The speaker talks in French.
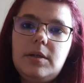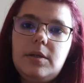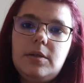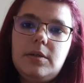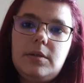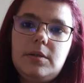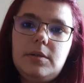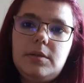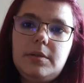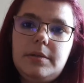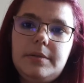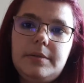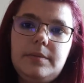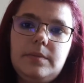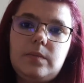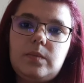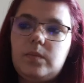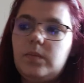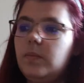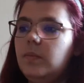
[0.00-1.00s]
Euh,
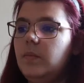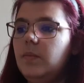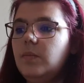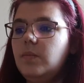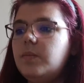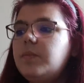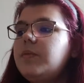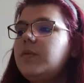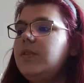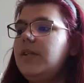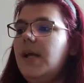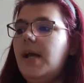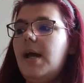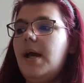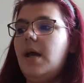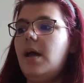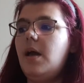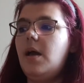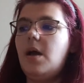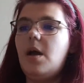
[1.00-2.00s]

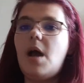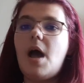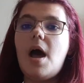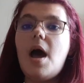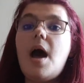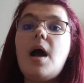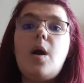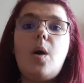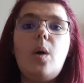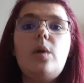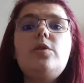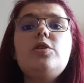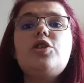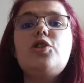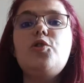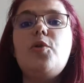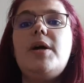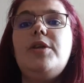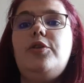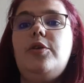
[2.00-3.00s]
c'est un grand
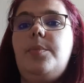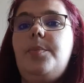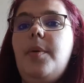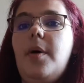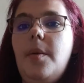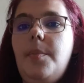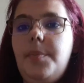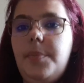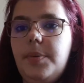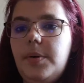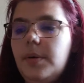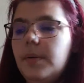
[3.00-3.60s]
choix de pop.